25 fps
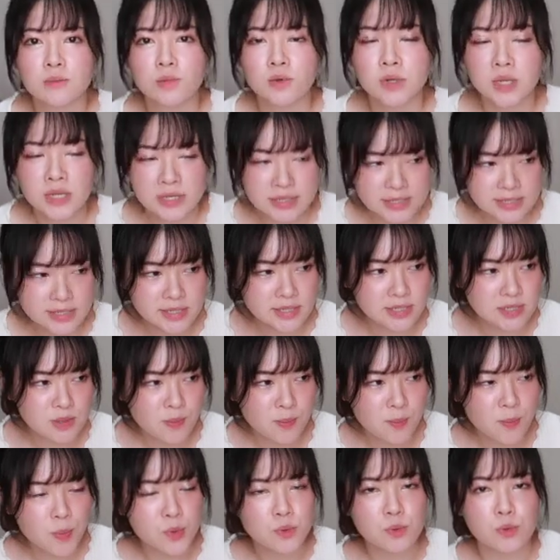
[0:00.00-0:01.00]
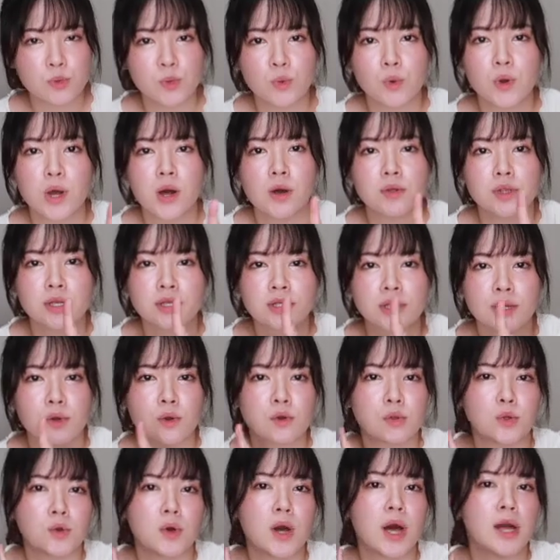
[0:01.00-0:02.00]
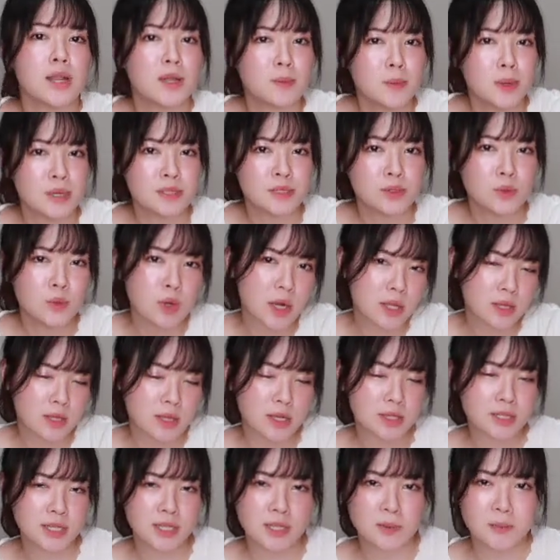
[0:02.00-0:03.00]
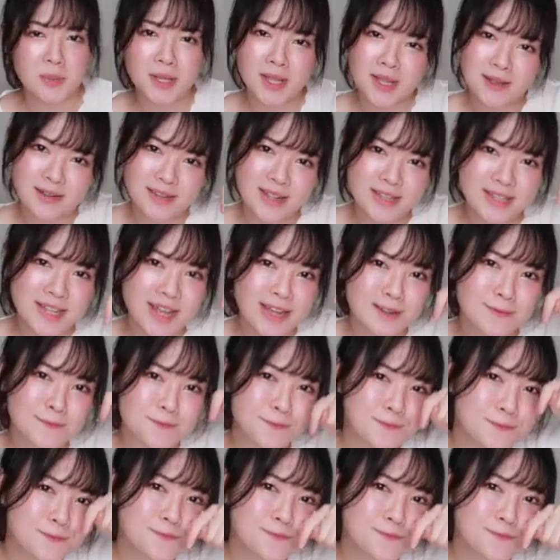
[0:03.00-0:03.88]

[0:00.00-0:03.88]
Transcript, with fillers: 昔一本の動画を出したことがあります。よかったらぜひ見てください。